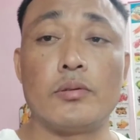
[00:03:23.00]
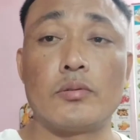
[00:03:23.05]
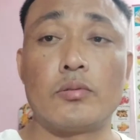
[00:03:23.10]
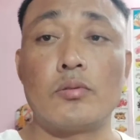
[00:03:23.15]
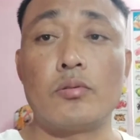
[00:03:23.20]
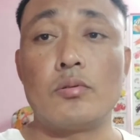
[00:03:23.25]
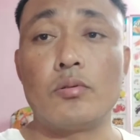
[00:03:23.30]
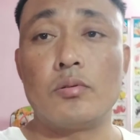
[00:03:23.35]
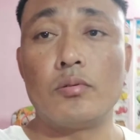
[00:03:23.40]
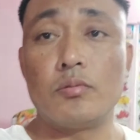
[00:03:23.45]

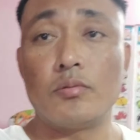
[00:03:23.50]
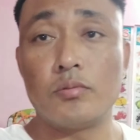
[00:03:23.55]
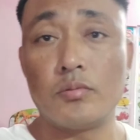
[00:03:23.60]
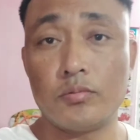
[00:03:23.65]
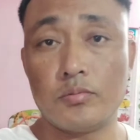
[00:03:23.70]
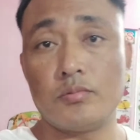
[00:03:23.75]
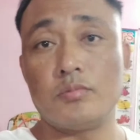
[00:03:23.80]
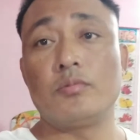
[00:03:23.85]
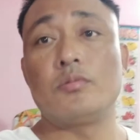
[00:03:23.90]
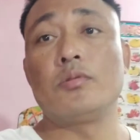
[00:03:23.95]
तो
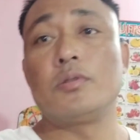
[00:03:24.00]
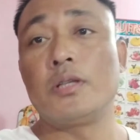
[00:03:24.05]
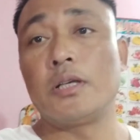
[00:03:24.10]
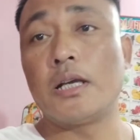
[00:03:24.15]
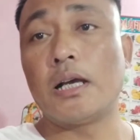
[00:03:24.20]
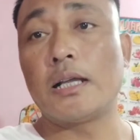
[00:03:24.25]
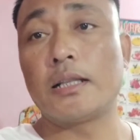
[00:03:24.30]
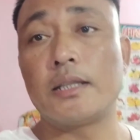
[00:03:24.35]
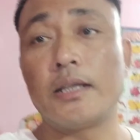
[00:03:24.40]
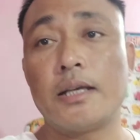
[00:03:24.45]
वो
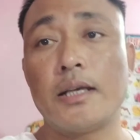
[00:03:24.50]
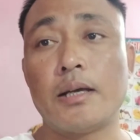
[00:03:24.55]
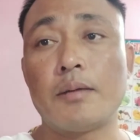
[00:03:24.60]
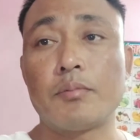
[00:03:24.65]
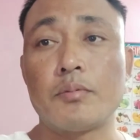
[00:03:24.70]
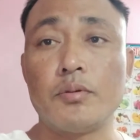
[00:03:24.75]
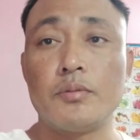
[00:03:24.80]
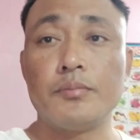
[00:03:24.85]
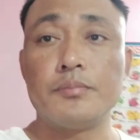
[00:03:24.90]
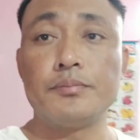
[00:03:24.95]
दिखाते हैं
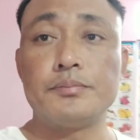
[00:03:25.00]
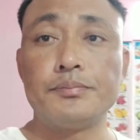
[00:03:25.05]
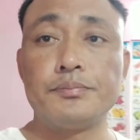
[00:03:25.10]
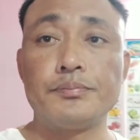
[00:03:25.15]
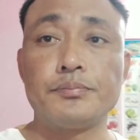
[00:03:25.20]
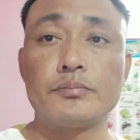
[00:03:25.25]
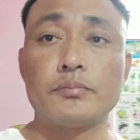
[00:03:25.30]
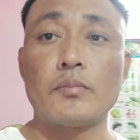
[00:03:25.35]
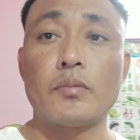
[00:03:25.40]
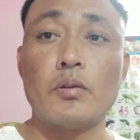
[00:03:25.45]
आपको
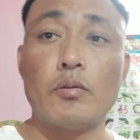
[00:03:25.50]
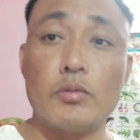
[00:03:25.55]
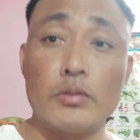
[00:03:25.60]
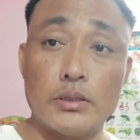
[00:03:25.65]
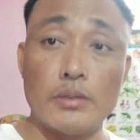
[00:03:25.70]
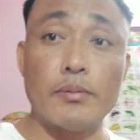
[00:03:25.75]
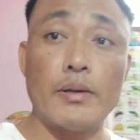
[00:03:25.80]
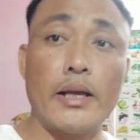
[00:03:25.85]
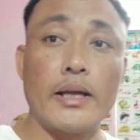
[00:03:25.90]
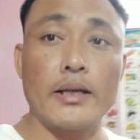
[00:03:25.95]
वो
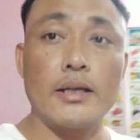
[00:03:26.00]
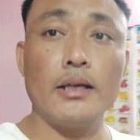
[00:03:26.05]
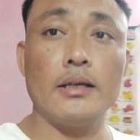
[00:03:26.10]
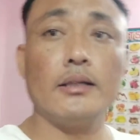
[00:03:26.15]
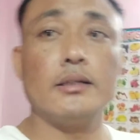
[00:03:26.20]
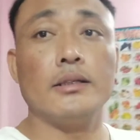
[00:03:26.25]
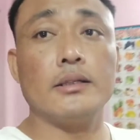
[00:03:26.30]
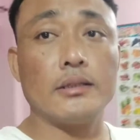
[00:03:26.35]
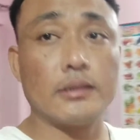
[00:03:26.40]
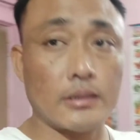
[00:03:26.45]
जब आएगा
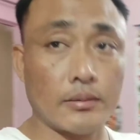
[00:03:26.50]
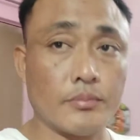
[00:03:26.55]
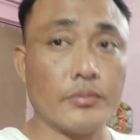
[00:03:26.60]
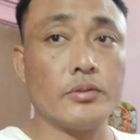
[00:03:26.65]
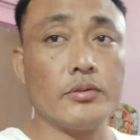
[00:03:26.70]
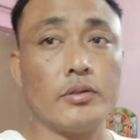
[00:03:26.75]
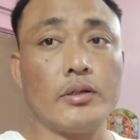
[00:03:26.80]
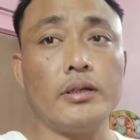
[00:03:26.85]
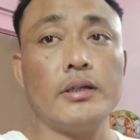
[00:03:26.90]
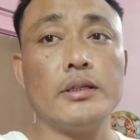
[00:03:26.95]
तब
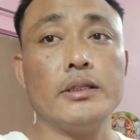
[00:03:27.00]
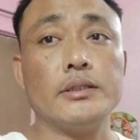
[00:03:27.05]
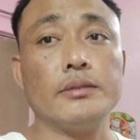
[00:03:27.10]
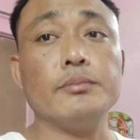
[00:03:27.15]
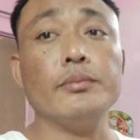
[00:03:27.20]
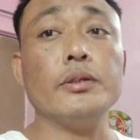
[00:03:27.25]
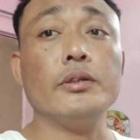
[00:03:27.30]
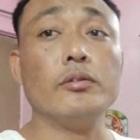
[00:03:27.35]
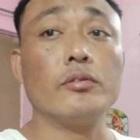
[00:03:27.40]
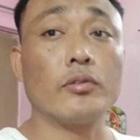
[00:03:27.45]
भी जो है इस
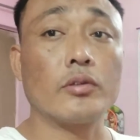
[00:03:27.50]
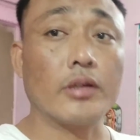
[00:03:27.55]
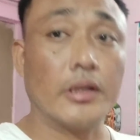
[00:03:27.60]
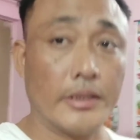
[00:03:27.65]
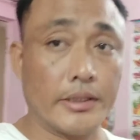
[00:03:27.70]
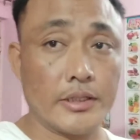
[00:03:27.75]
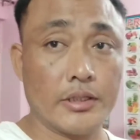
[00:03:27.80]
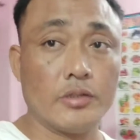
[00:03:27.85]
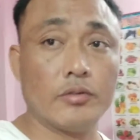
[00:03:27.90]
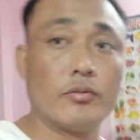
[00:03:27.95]
वीडियो को
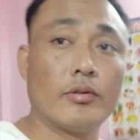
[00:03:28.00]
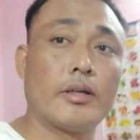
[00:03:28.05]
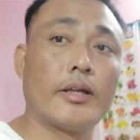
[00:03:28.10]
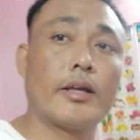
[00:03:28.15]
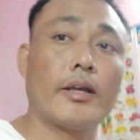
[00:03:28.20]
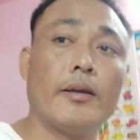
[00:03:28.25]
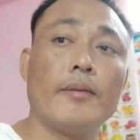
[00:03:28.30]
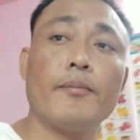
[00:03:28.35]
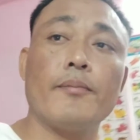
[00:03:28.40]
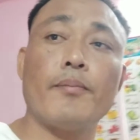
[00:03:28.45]
कंटिन्यू
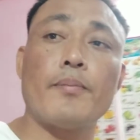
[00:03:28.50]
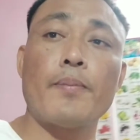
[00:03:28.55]
करेंगे